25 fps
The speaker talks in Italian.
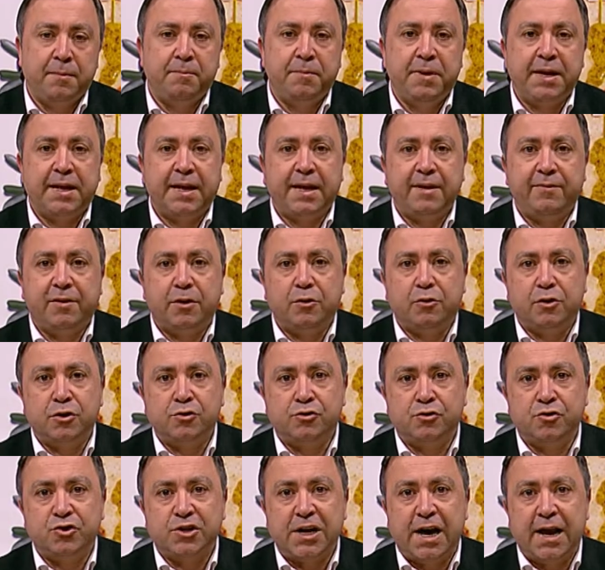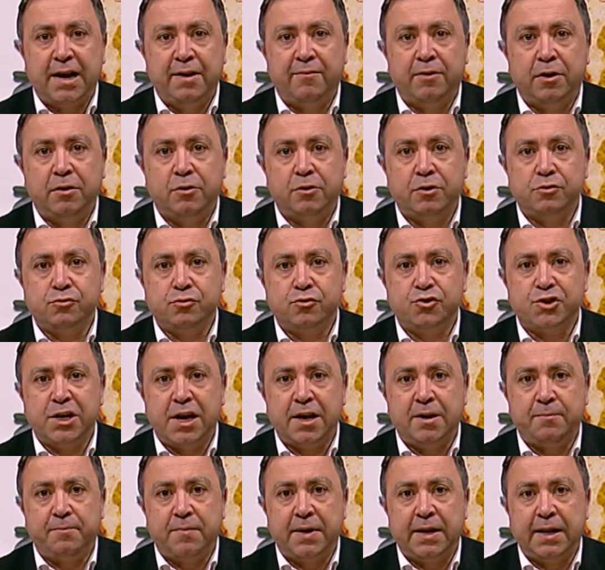Perché valore sociale? Valore
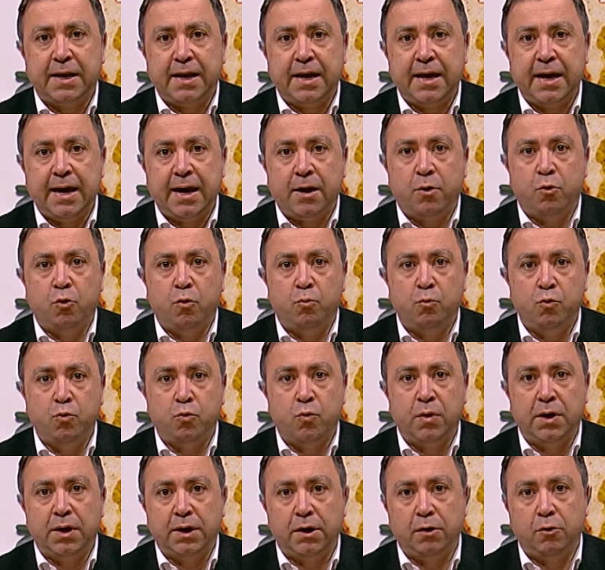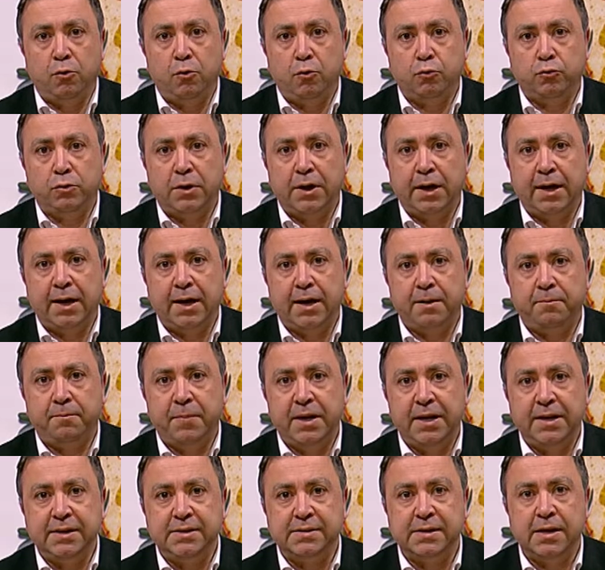sociale perché comunque l'agricoltura
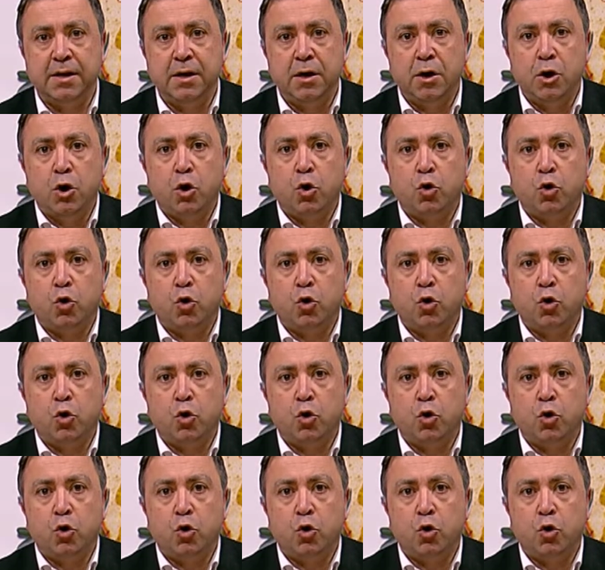calabrese